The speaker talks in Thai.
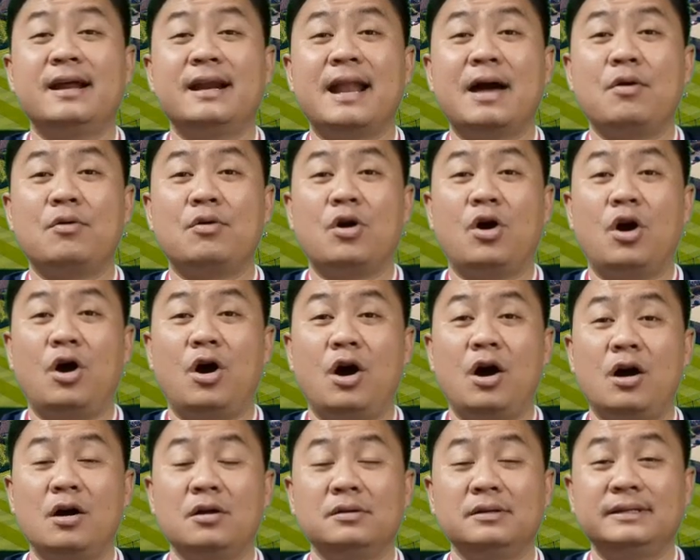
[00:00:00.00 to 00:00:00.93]
องราวขอ
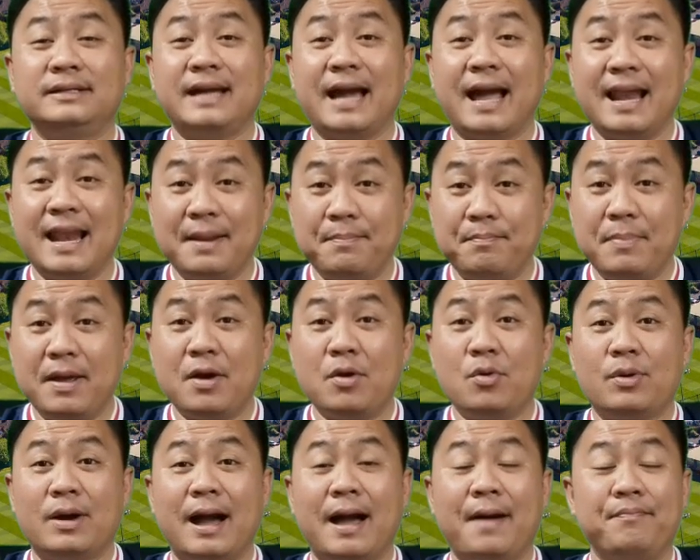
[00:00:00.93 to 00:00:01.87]
งแกเลตเบล
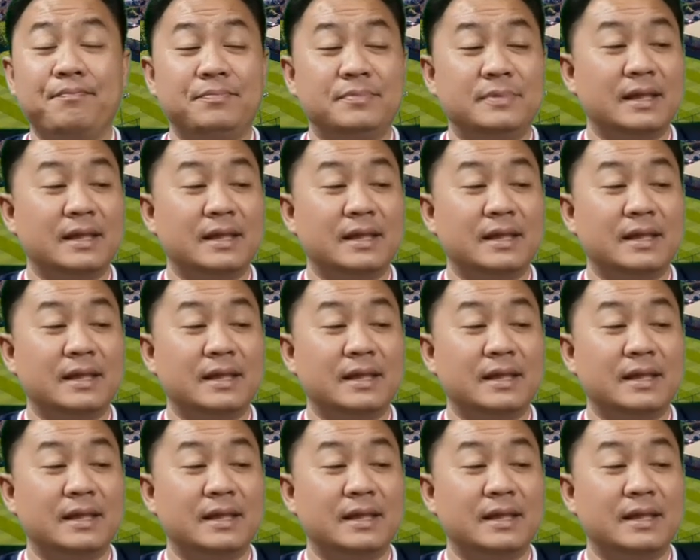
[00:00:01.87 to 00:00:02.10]
กัน